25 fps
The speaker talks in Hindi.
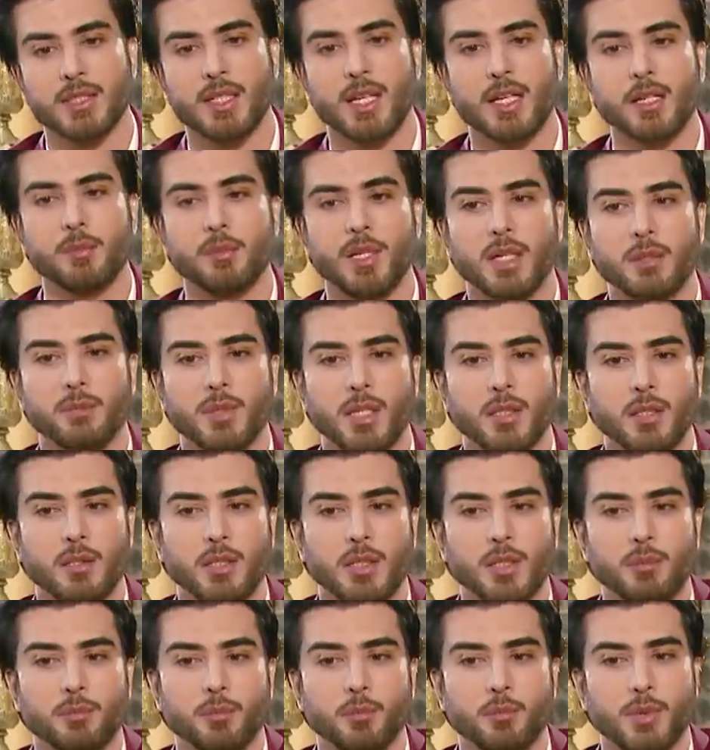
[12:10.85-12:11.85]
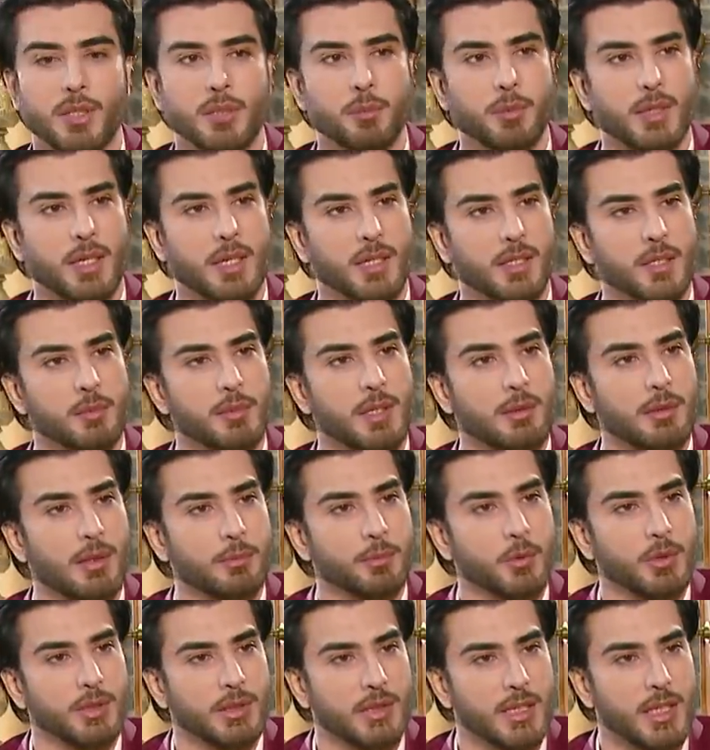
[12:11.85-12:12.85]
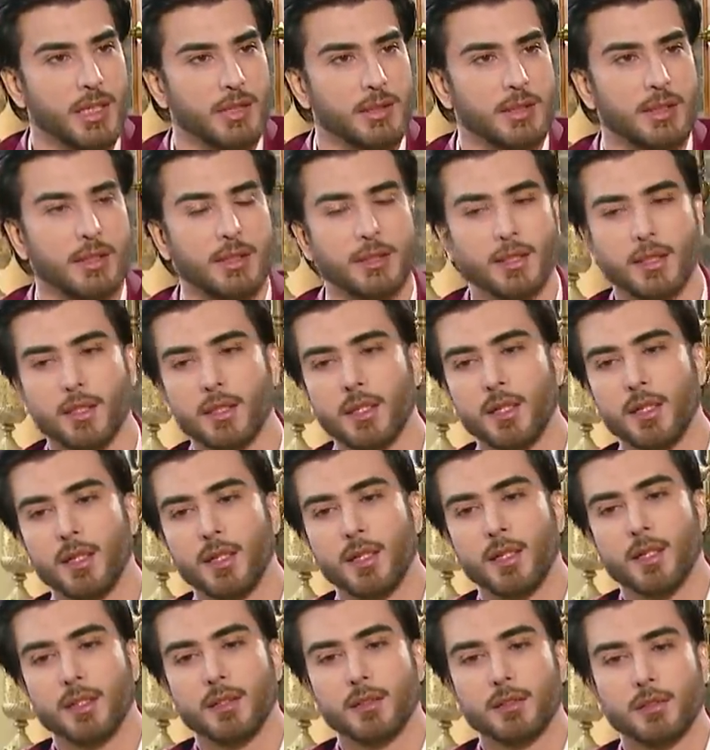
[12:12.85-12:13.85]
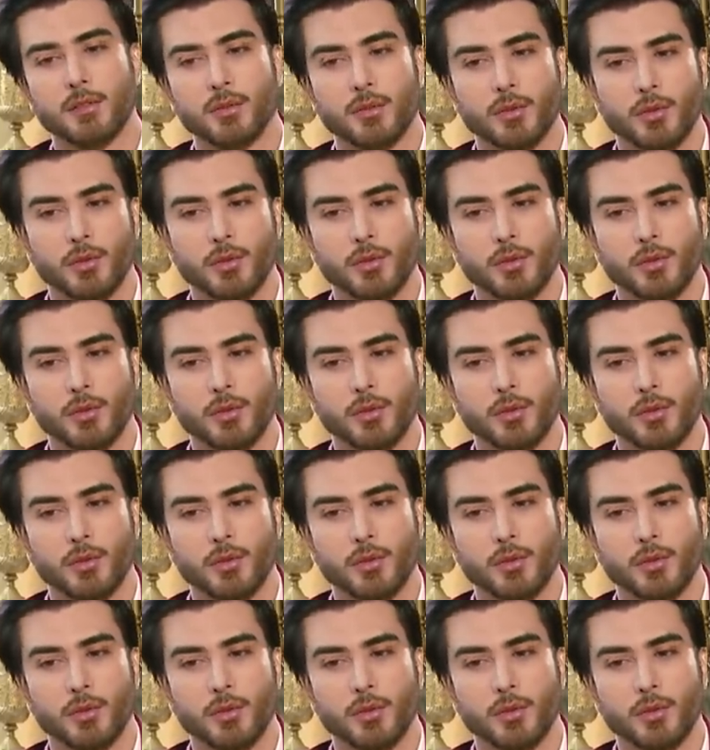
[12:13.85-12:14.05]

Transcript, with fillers: सारे बहन भाइयों ने पढ़ पढ़ा के माँ बाप को दिखा दिया था hmm.